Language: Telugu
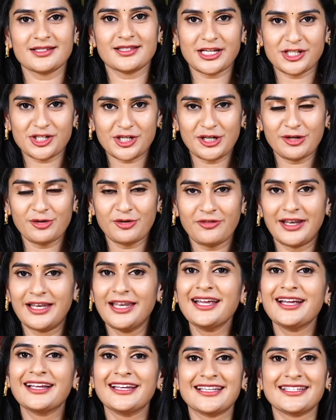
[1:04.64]
సెక్షన్లోకి
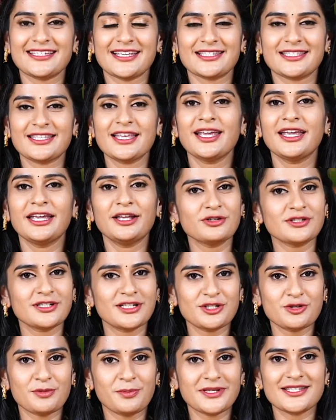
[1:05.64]
వెళ్ళి క్లిక్ చేస్తే ఈ
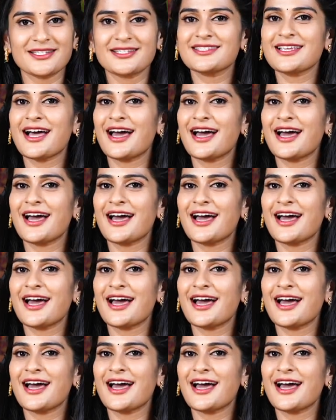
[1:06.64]
రోజు చూపించిన